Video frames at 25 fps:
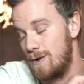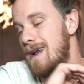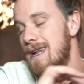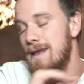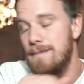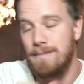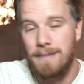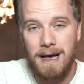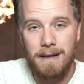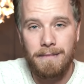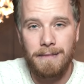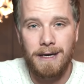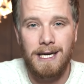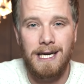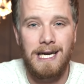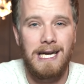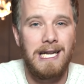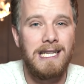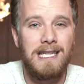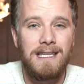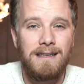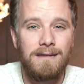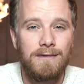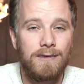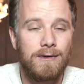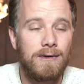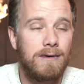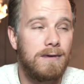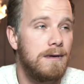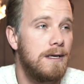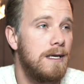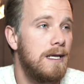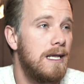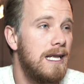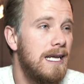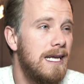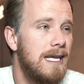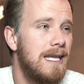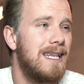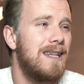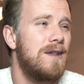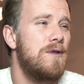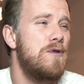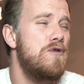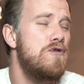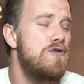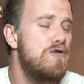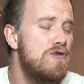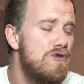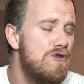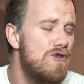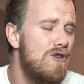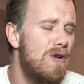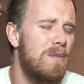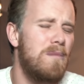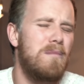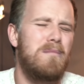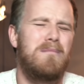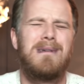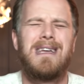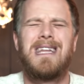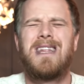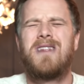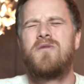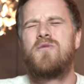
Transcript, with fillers: les mêmes et le niveau, il est nul, mais